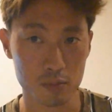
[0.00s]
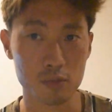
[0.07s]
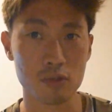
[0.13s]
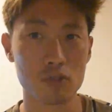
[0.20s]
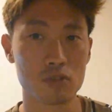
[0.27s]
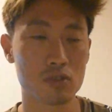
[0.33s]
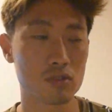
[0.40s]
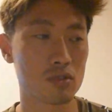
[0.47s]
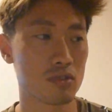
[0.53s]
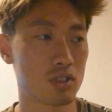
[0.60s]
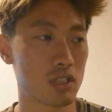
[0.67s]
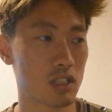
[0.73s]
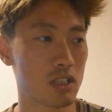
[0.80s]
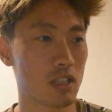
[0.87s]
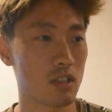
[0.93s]
も作っ
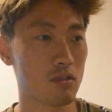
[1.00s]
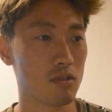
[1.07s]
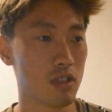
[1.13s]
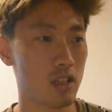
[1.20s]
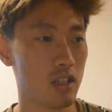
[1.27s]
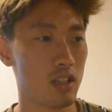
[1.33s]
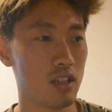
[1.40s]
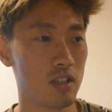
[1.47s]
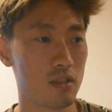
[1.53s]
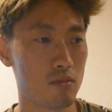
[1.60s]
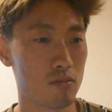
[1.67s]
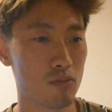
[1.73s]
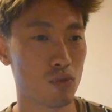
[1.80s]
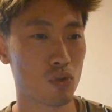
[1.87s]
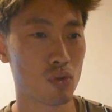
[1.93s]
ちゃったので、
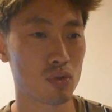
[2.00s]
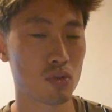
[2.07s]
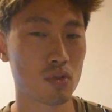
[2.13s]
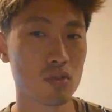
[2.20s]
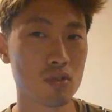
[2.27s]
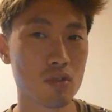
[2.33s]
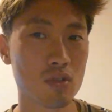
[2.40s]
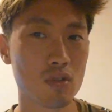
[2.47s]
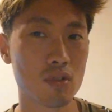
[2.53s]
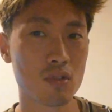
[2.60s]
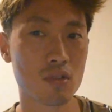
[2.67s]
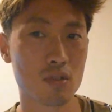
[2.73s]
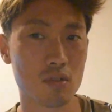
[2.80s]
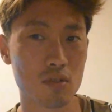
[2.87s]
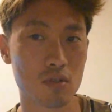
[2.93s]
もうほとん
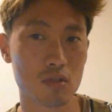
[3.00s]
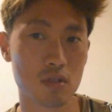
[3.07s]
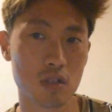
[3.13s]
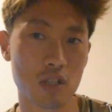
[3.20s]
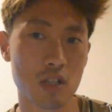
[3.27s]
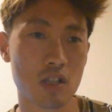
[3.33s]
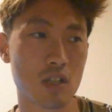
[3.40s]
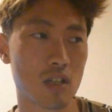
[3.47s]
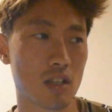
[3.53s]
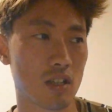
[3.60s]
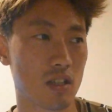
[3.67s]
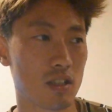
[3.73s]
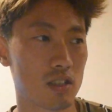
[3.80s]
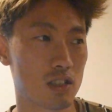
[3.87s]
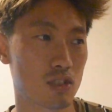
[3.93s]
どね、
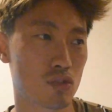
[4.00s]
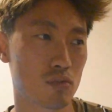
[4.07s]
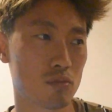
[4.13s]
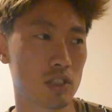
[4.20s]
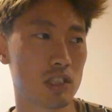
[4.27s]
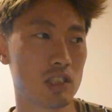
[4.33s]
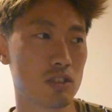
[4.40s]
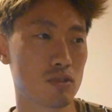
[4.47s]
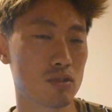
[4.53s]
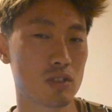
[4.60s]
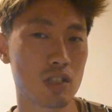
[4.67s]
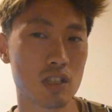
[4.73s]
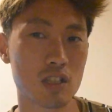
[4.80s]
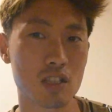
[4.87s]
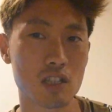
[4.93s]
人見知りの
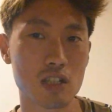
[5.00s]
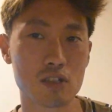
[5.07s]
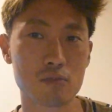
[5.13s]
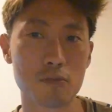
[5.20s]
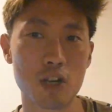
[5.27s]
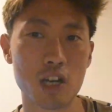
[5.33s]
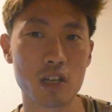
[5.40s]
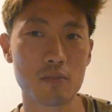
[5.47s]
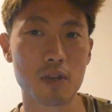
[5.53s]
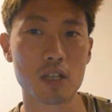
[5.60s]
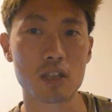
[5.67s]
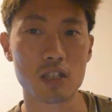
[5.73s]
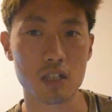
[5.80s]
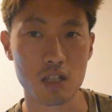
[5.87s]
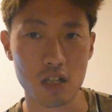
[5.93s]
性格も相
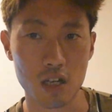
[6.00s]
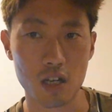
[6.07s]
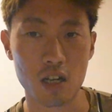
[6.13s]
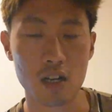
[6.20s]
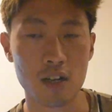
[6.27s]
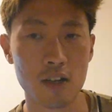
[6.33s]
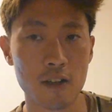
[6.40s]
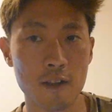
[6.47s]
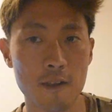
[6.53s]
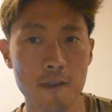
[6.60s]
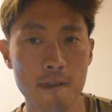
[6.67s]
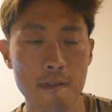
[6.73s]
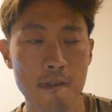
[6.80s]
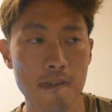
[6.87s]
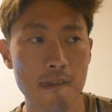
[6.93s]
まってか、
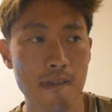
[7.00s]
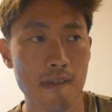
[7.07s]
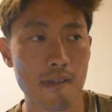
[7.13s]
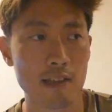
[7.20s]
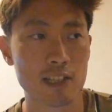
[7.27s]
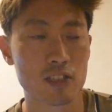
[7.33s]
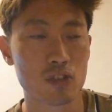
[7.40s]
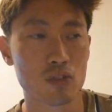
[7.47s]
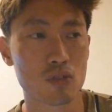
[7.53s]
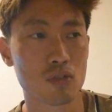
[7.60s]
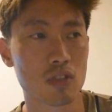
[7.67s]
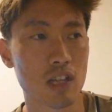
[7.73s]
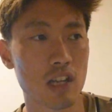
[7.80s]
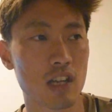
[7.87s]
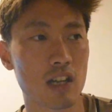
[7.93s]
人
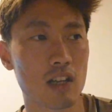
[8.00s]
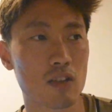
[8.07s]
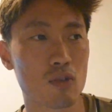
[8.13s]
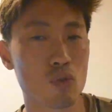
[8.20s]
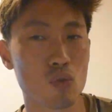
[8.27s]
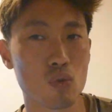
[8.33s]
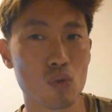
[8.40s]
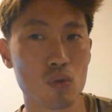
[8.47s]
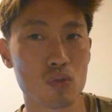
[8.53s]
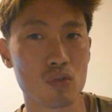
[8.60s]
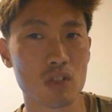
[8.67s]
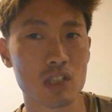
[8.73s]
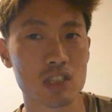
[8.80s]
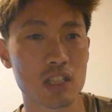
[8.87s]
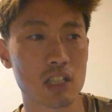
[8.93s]
とね、こう、合
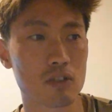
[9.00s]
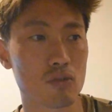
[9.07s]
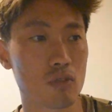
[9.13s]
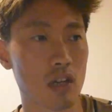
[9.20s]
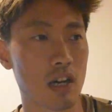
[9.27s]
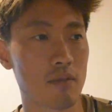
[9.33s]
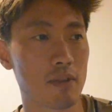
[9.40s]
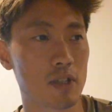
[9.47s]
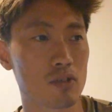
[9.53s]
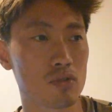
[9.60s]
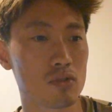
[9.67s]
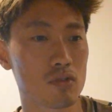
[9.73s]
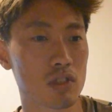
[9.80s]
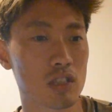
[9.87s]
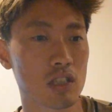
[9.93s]
トレしたりとか、あんま
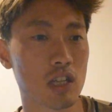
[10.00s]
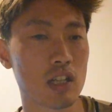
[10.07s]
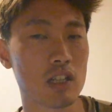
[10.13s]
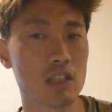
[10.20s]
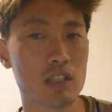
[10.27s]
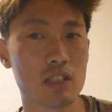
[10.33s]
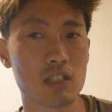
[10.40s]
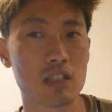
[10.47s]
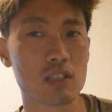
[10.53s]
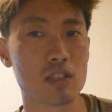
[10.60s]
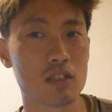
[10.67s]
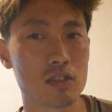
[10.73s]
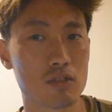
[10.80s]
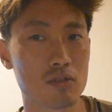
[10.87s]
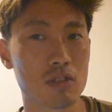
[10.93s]
そういう機会ないん
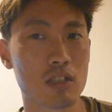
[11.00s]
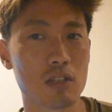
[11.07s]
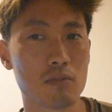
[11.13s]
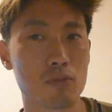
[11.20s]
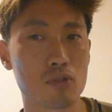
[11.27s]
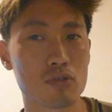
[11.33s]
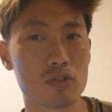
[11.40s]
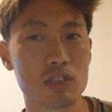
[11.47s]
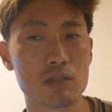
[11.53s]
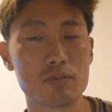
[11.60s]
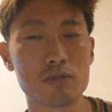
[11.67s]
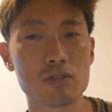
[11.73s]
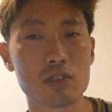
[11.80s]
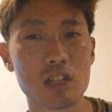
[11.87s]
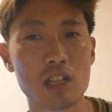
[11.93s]
ですよ。で、僕自
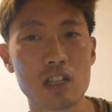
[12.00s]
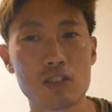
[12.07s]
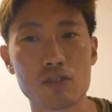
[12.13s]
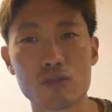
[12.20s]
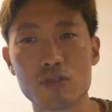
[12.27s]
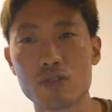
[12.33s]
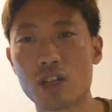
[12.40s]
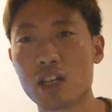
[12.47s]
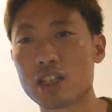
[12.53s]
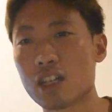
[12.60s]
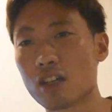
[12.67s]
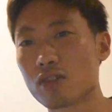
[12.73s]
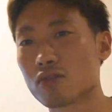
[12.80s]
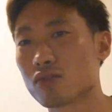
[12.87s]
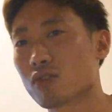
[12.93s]
分からそういう
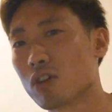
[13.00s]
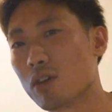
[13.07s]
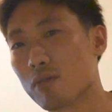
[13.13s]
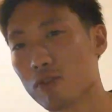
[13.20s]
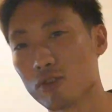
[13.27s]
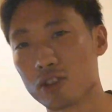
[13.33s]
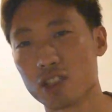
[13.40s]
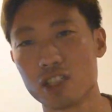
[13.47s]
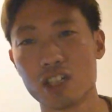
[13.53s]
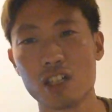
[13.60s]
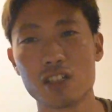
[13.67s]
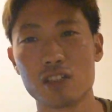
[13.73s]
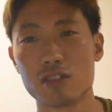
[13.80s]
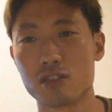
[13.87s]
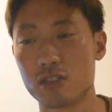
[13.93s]
アタックとかもしな
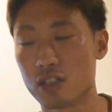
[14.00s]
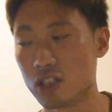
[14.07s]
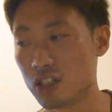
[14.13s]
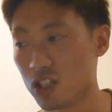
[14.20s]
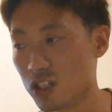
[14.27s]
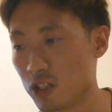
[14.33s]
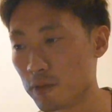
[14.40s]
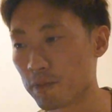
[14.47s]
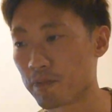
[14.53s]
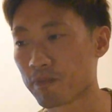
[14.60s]
いですし、